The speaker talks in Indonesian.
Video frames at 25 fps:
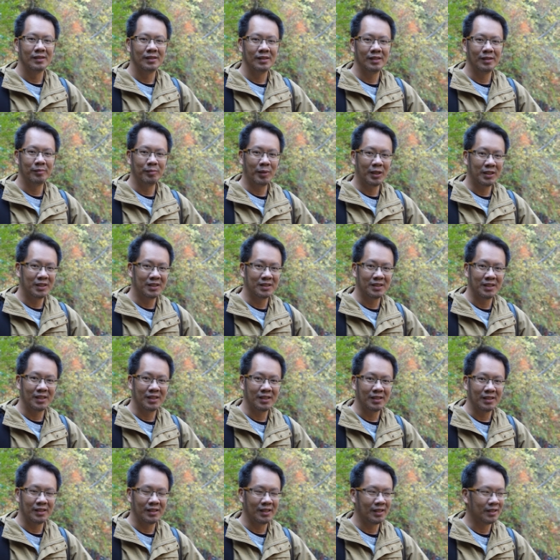5 detik
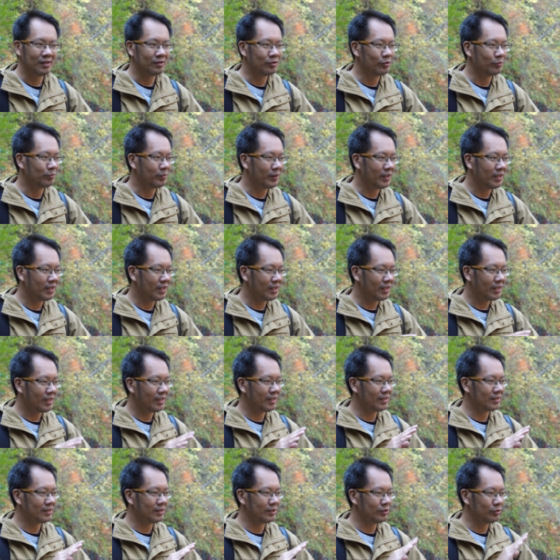ya supaya
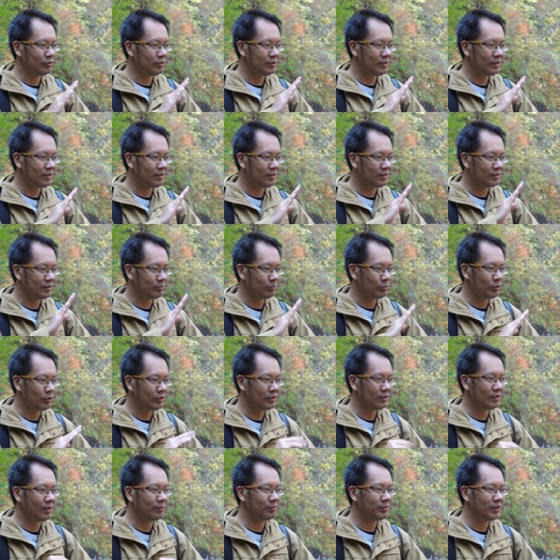air terjunnya smooth
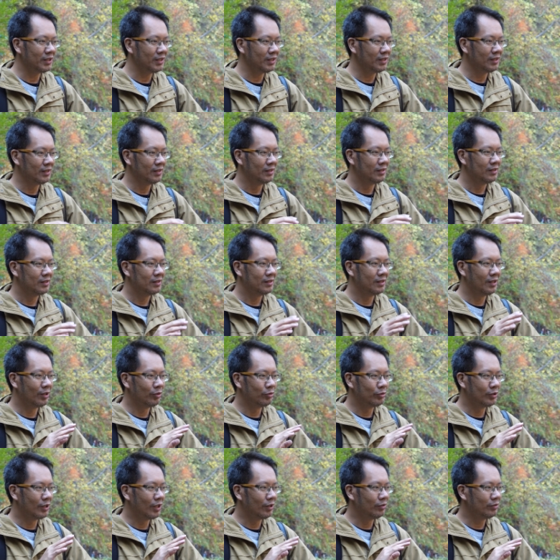tapi
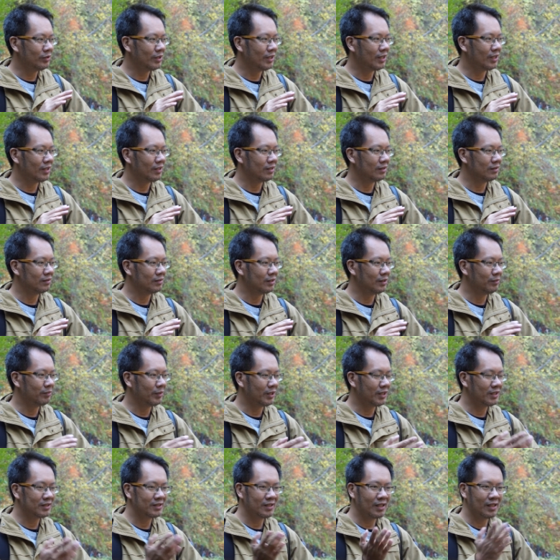daun-daun yang
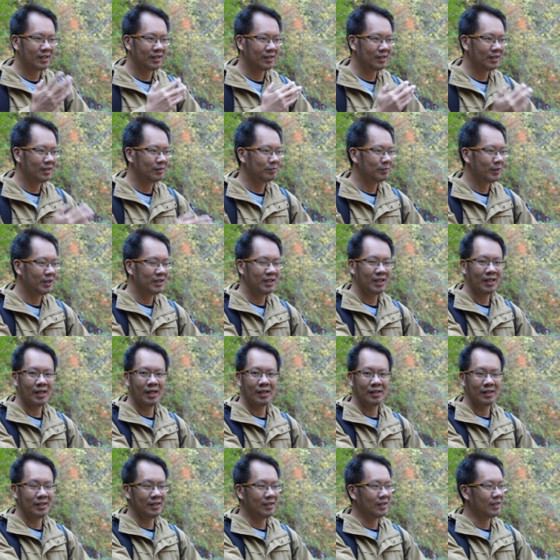dimana sekarang kan banyak
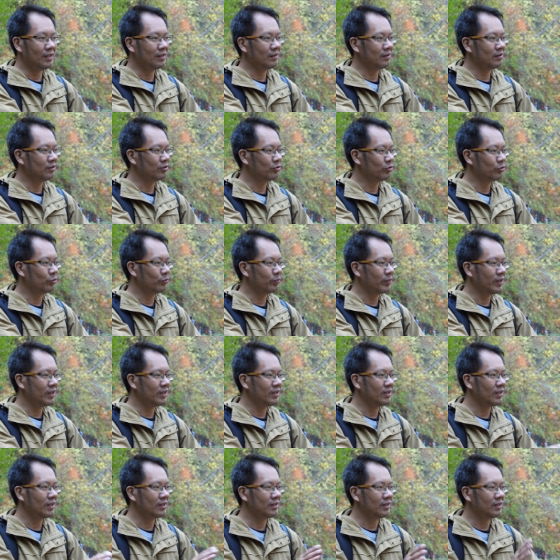angin ya supaya
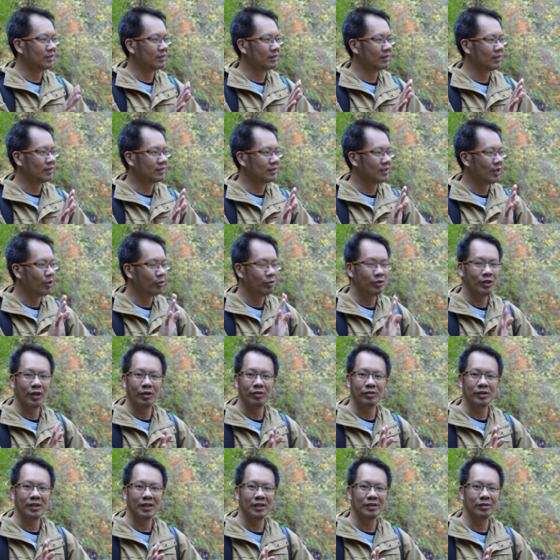dia
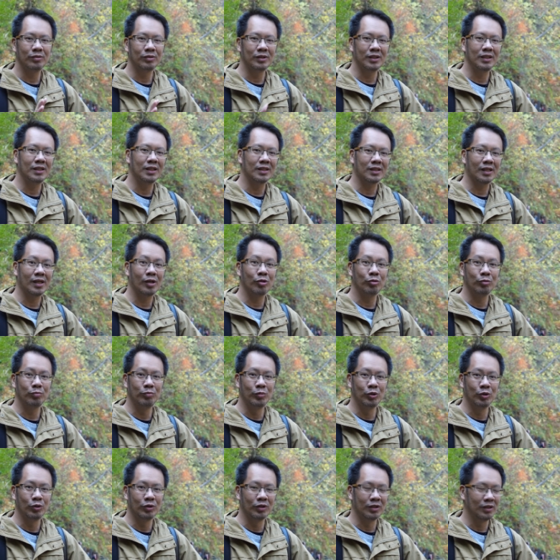daun-daunnya itu tidak terlalu
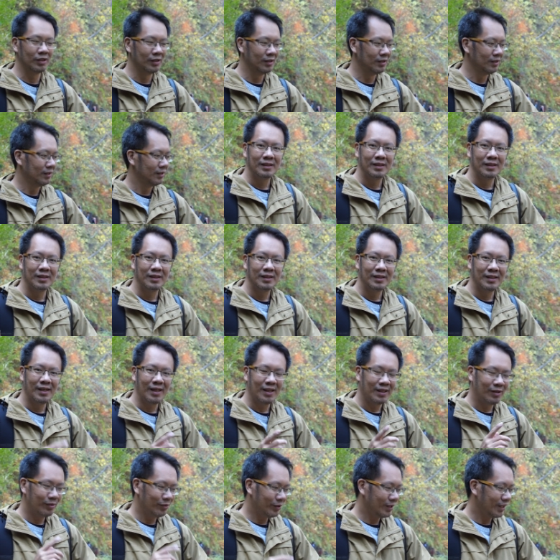blur
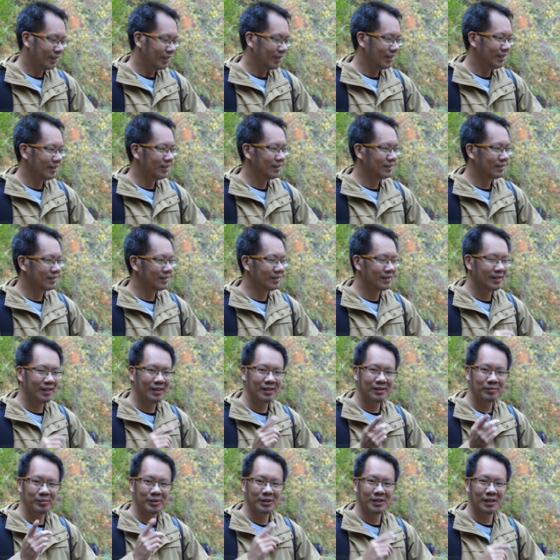nah oke okay deh kita
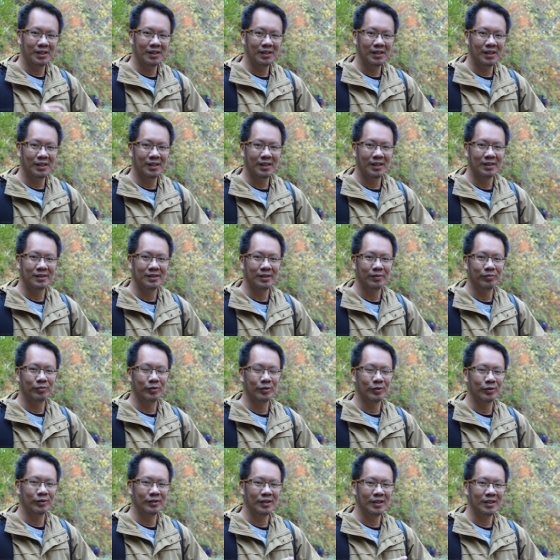bisa lihat hasil
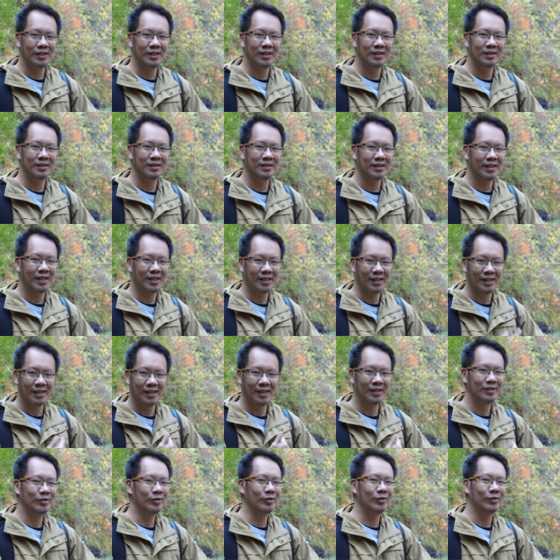fotonya dan saya
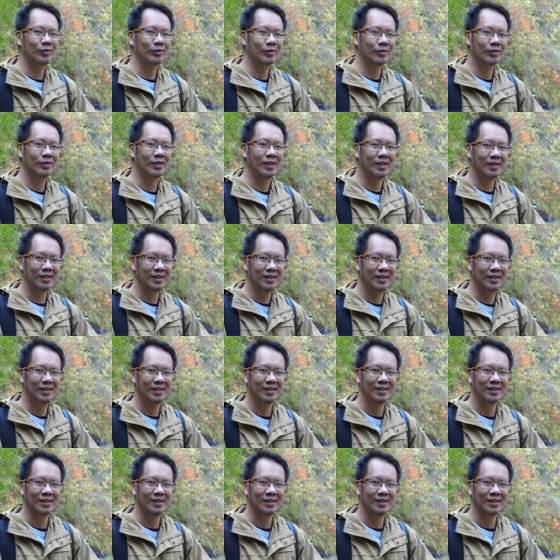akan lanjut turun lagi